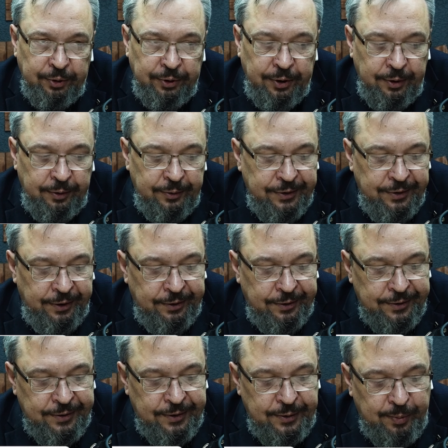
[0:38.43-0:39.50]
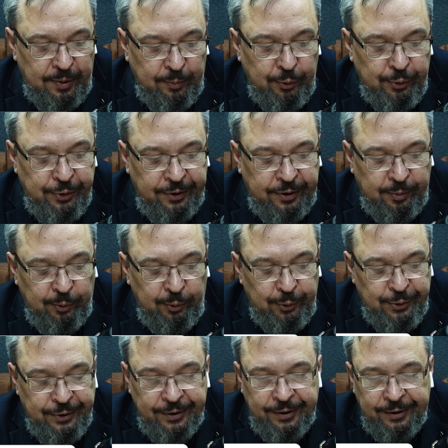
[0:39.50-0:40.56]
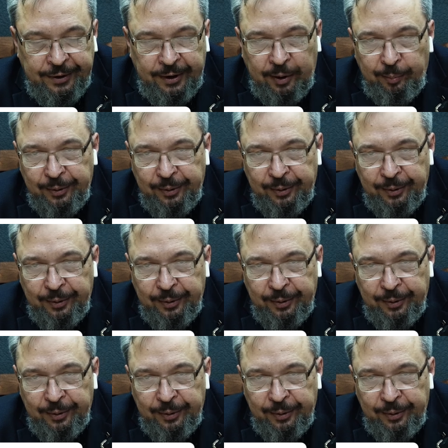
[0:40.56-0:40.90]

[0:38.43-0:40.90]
где встретился с помощником госсекретаря